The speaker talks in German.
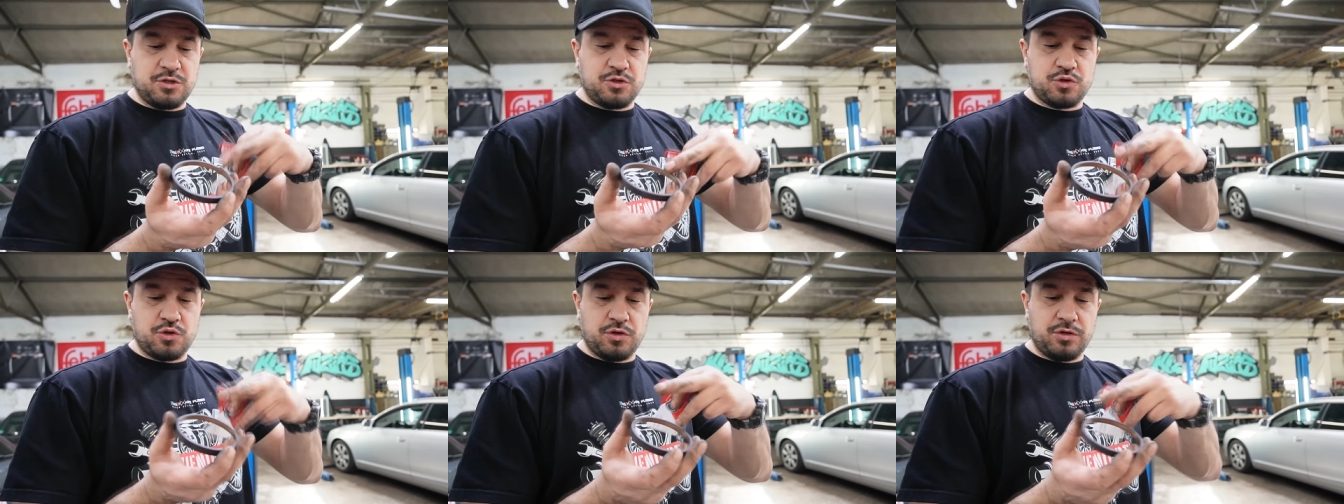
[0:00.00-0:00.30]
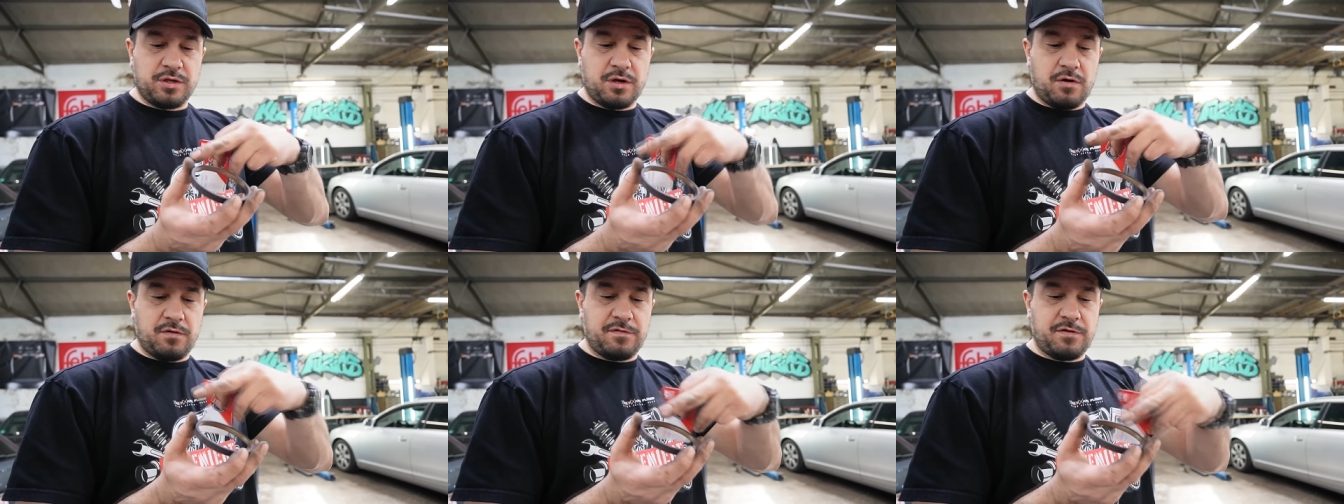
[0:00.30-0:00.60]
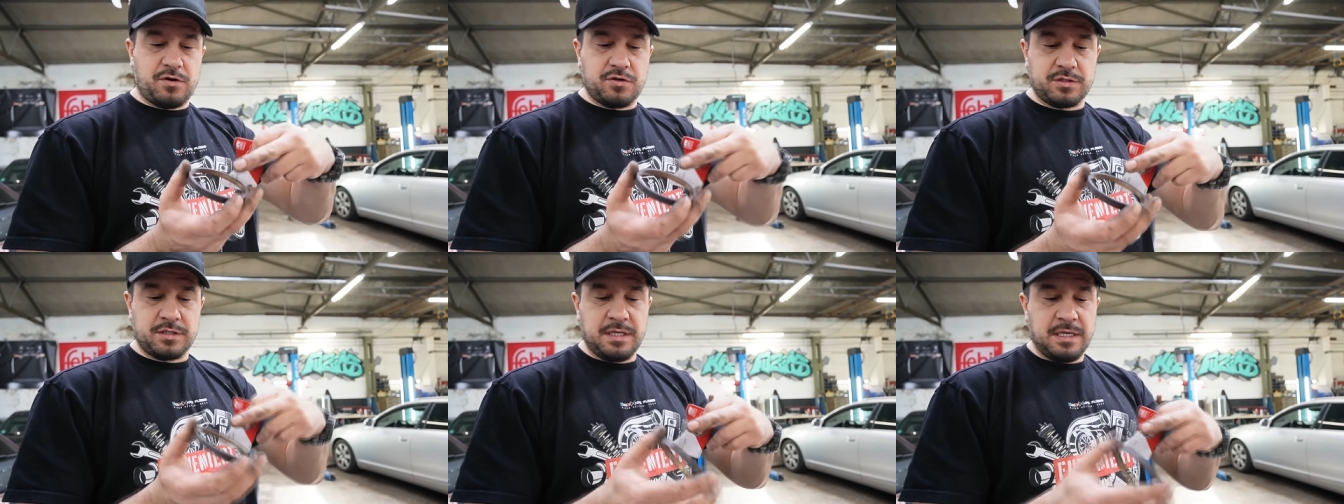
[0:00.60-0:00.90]
schön drauf
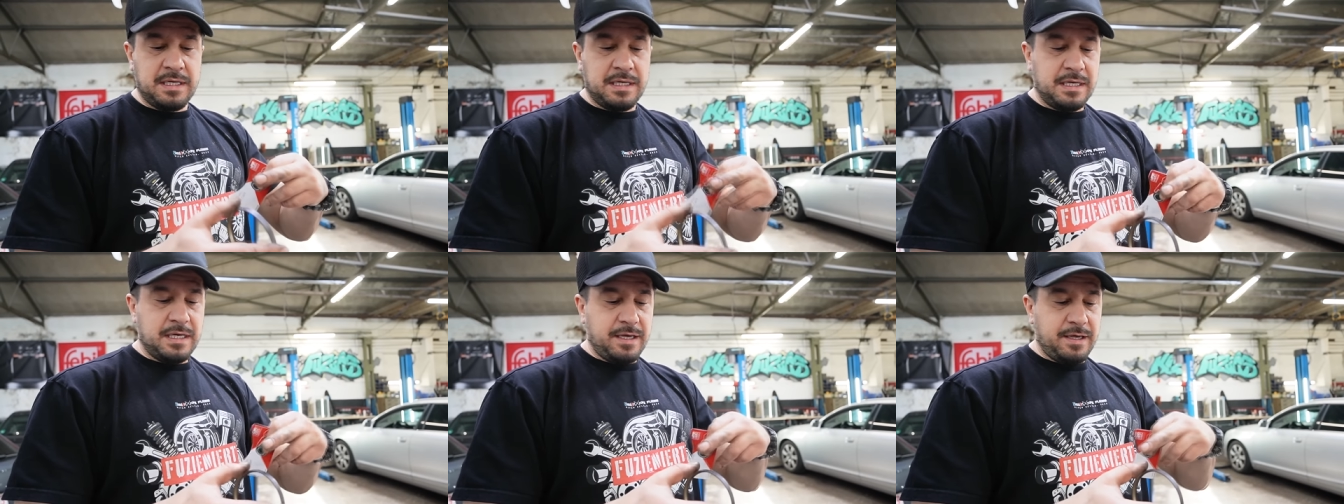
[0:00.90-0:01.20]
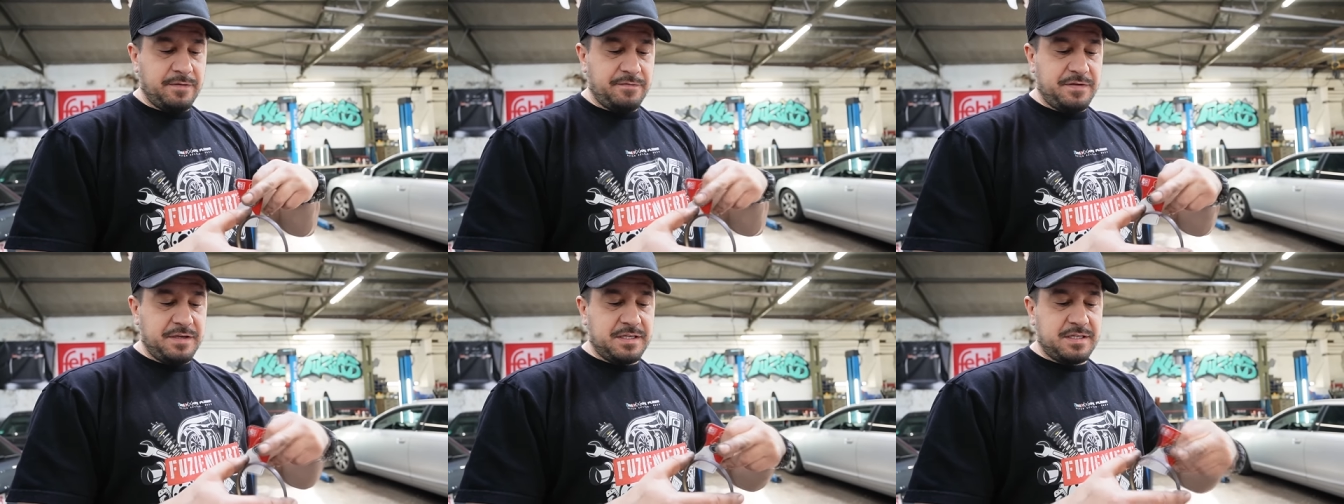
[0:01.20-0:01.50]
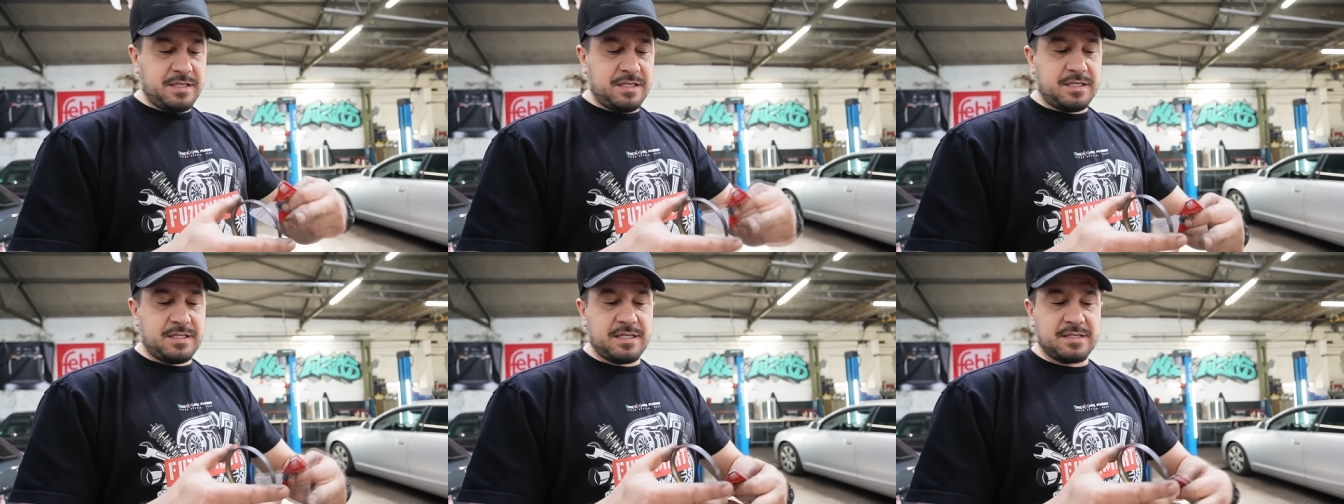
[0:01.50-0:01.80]
haut.
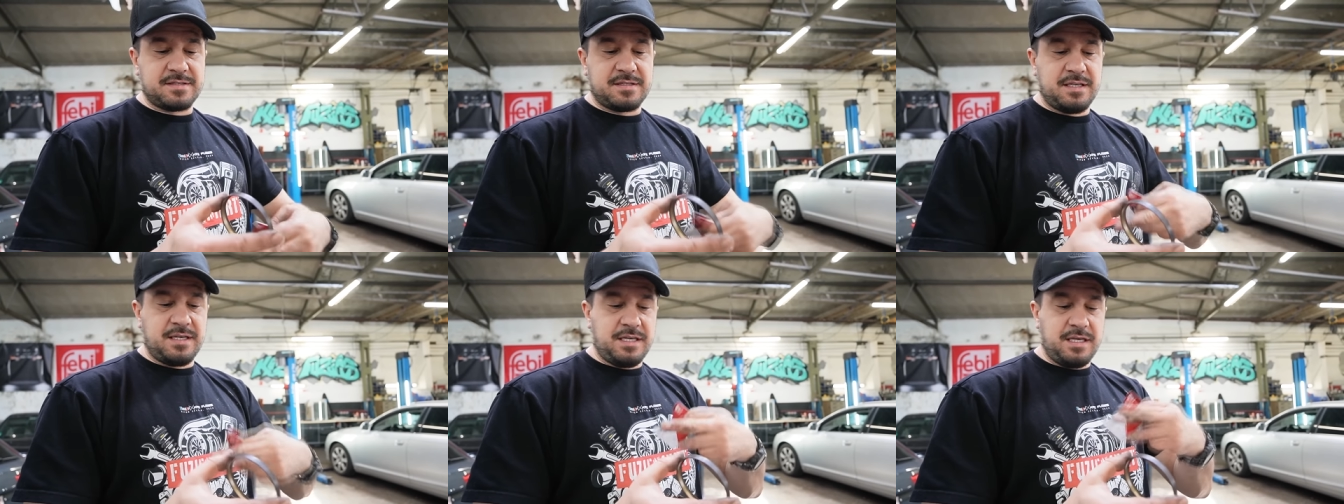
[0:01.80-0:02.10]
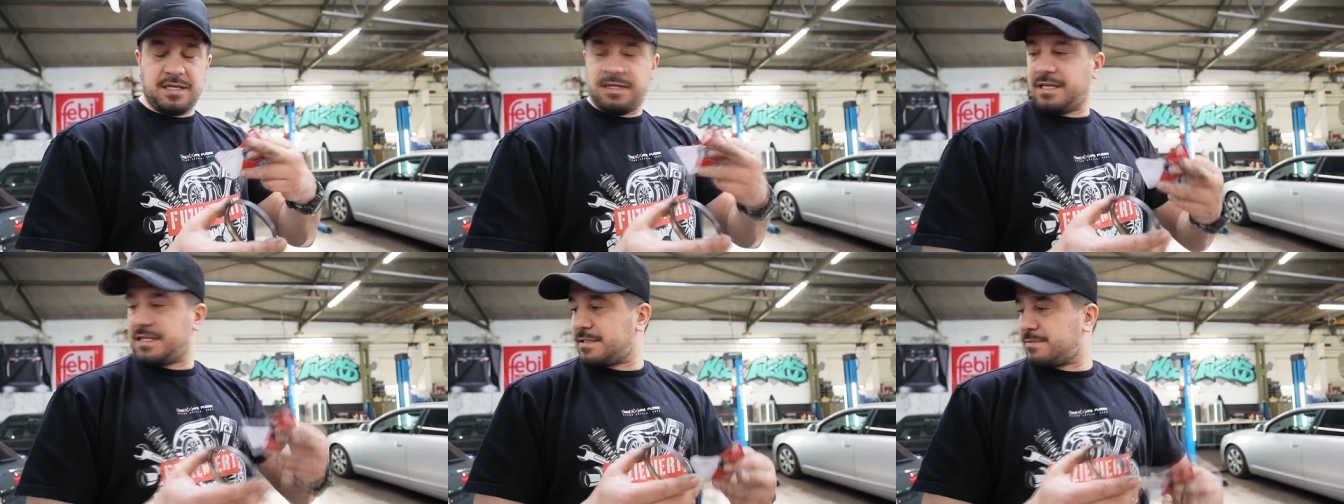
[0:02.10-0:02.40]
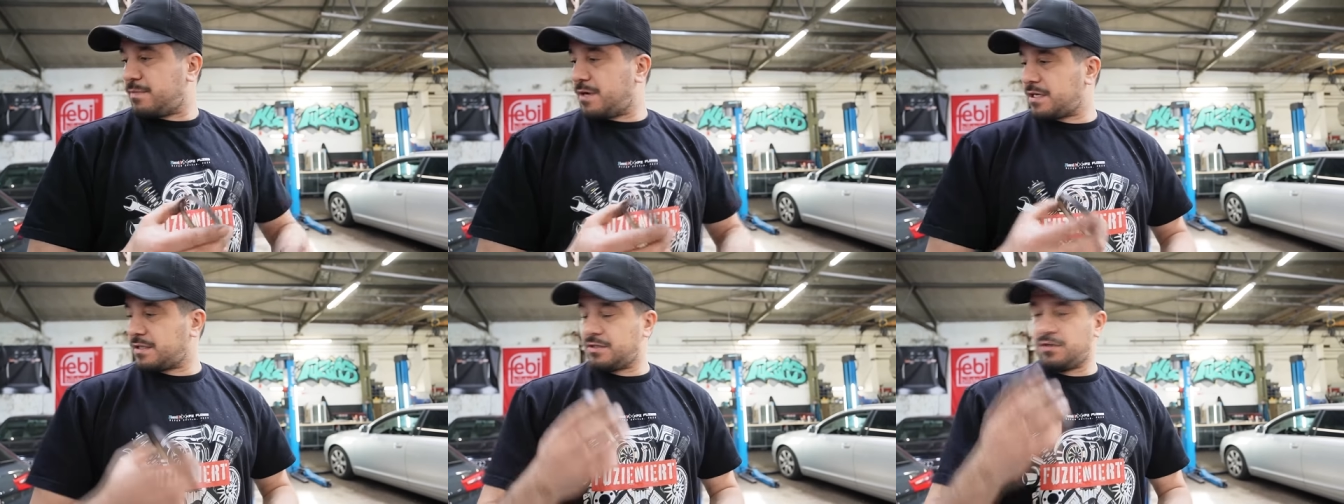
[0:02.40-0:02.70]
Wichtig, dass ihr hier
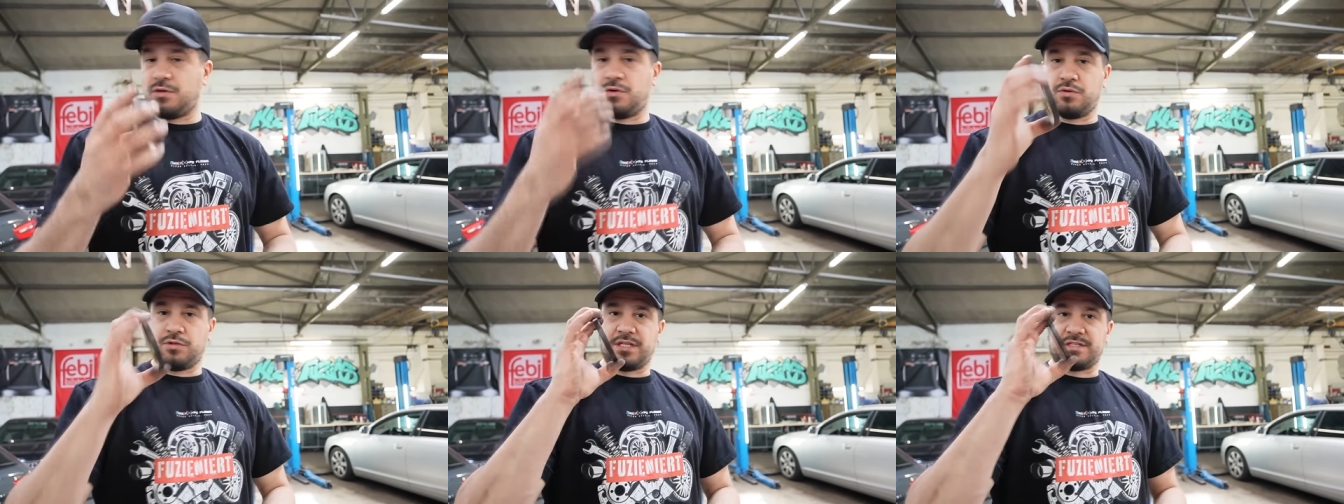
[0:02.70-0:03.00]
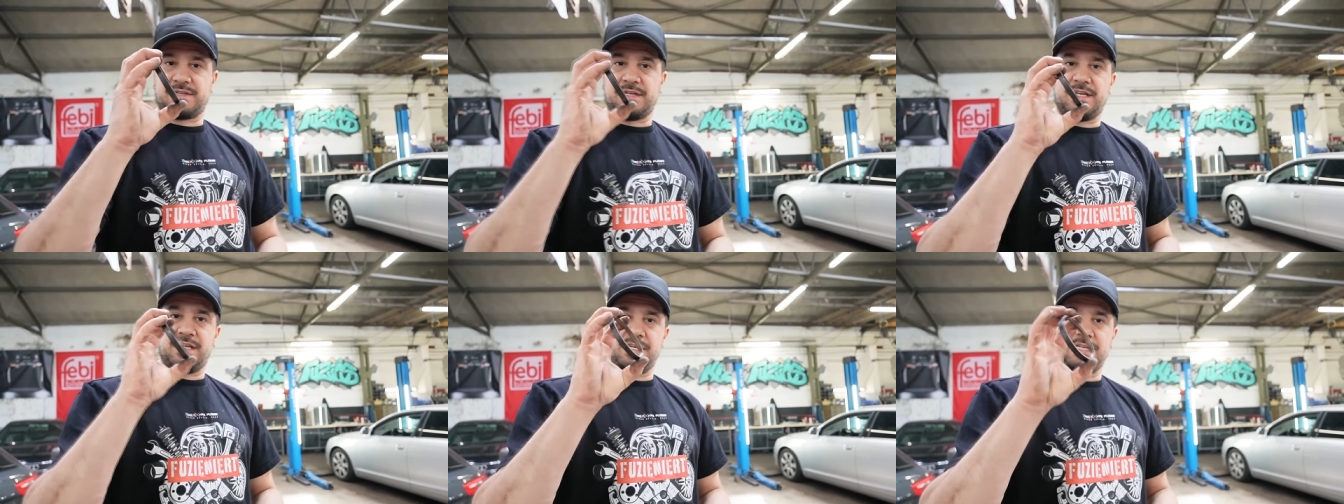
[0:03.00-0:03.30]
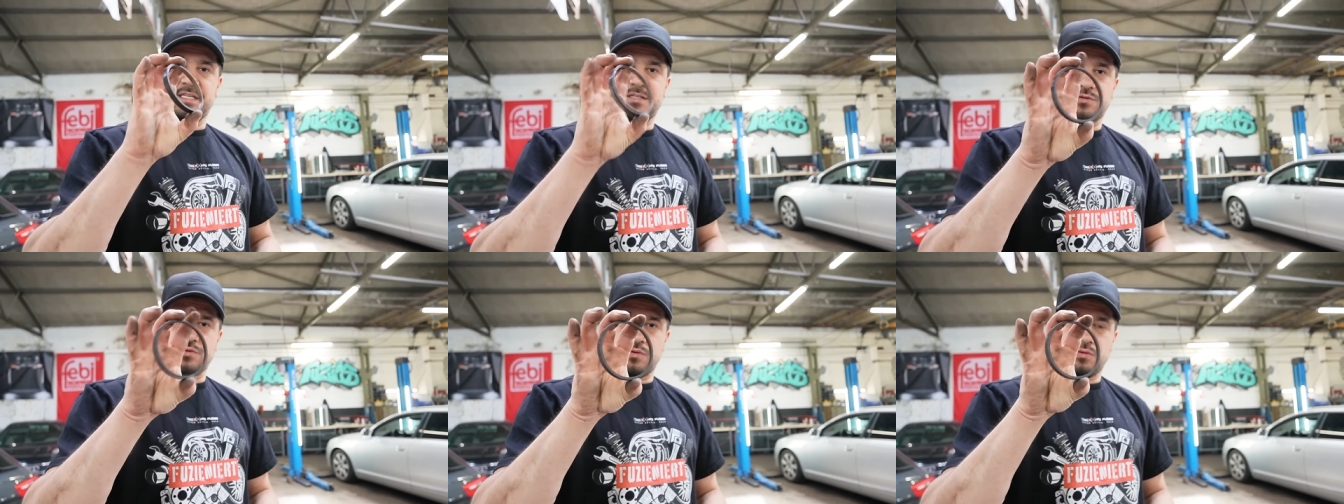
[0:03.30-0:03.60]
nichts macht und dass ihr den
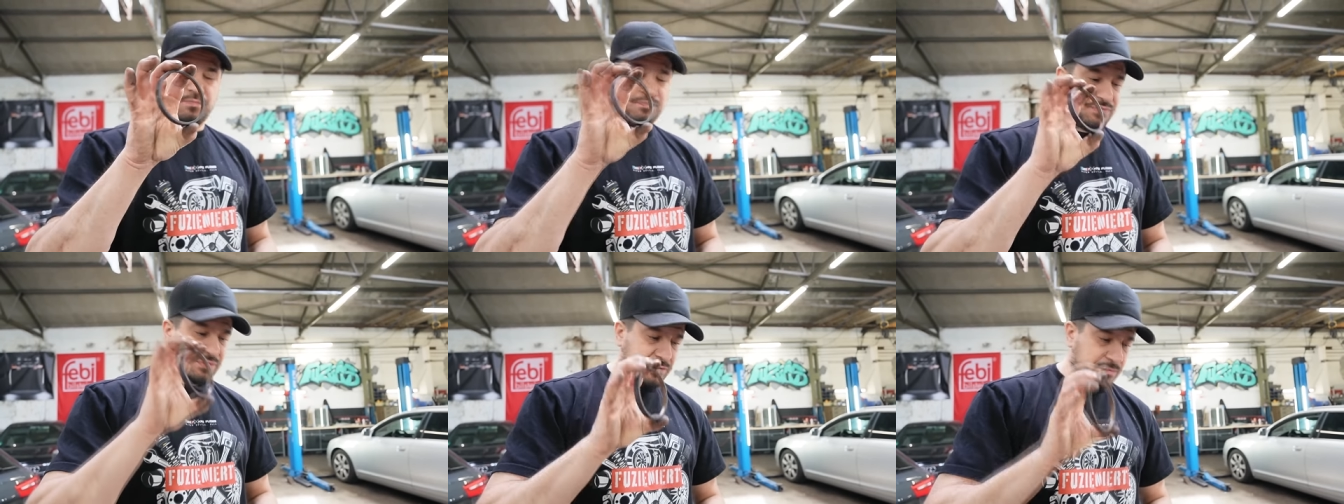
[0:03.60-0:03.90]
nicht so